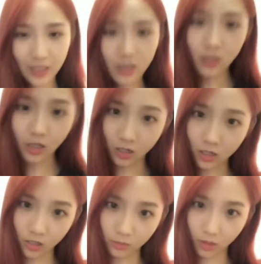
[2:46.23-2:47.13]
继承
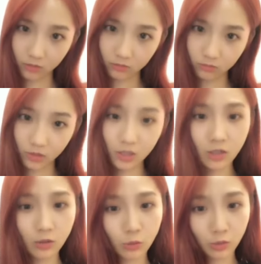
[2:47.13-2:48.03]
可以吧？继
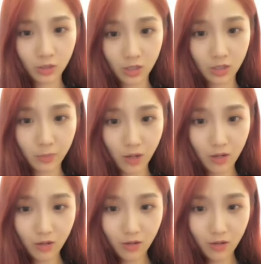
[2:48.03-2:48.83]
承总可以了吧？